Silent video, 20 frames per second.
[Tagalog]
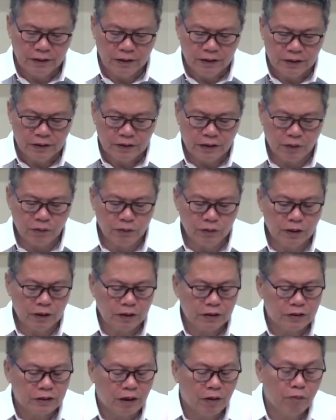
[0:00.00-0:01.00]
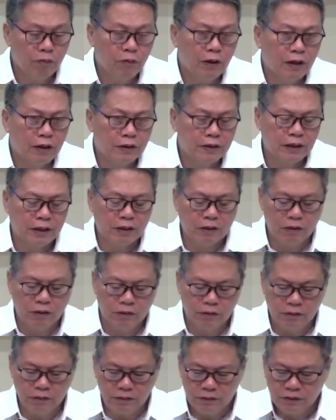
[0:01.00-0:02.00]
sa unang Samuel
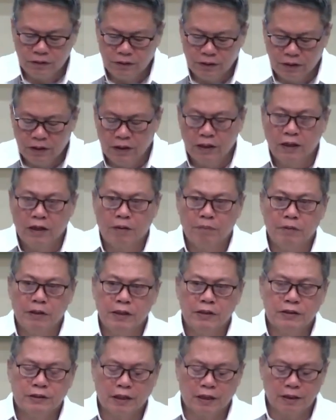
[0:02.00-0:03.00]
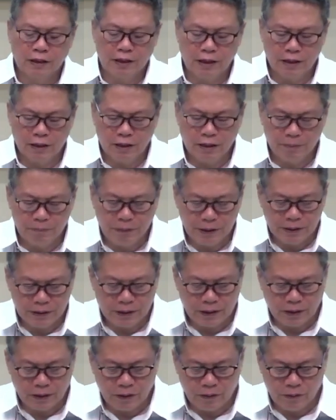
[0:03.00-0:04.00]
3, 11 hanggang 13.
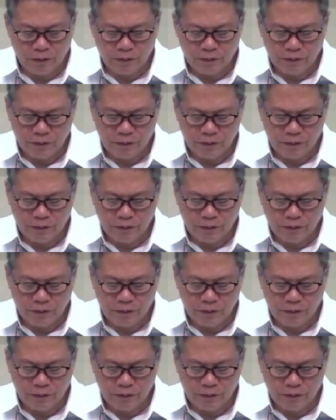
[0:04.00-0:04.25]
tatlo.